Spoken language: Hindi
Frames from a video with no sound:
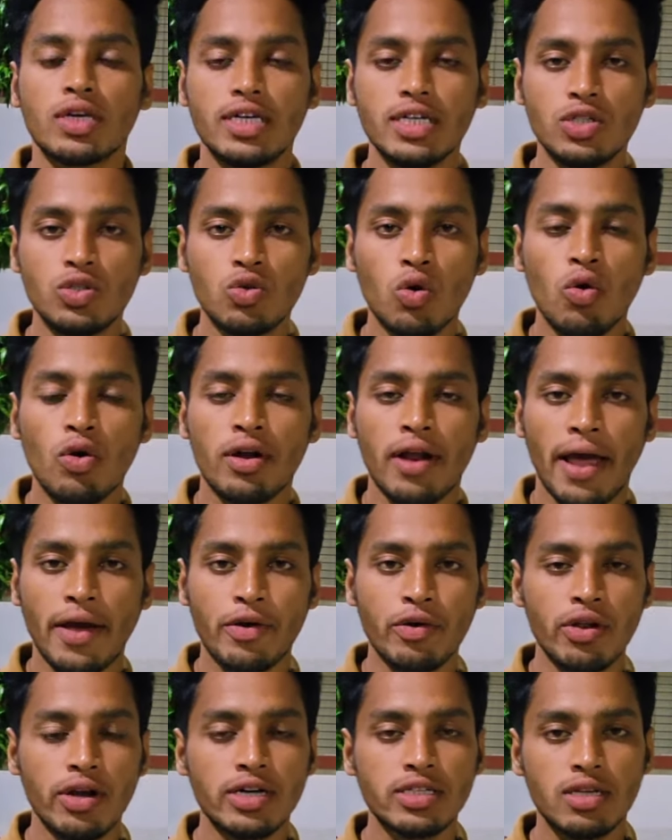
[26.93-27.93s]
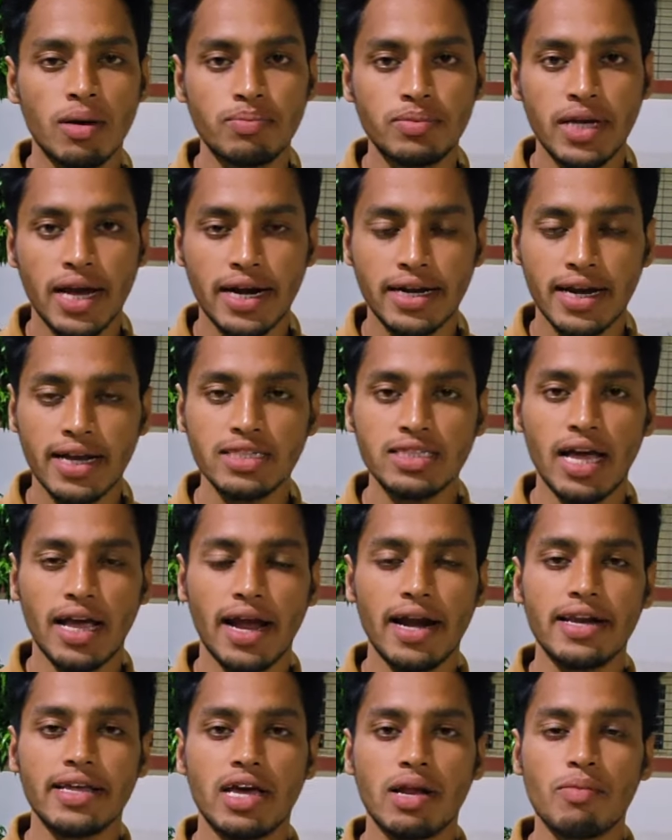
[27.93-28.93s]
कि जो रेगुलर सब्जेक्ट है
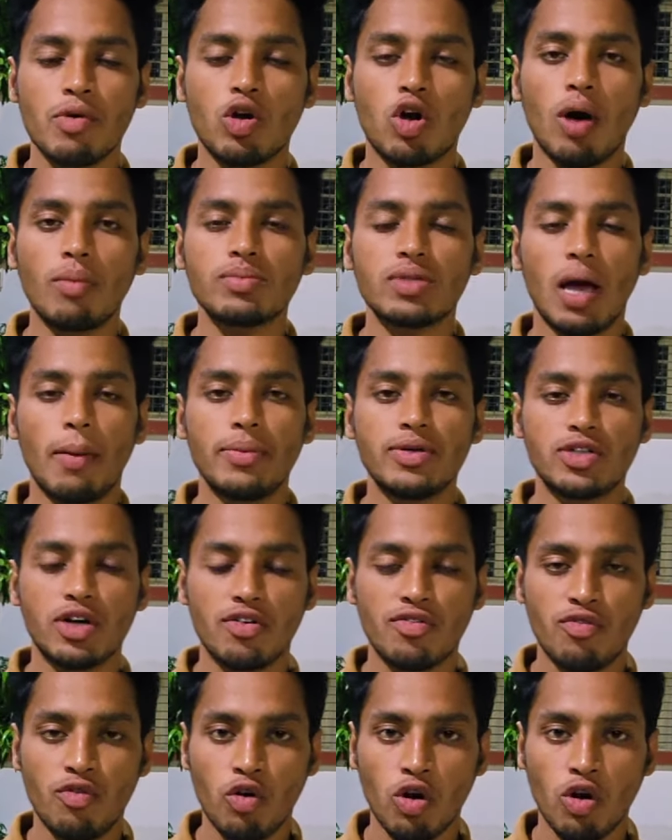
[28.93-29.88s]
सेकेंड ईयर बी कॉम सेमेस्टर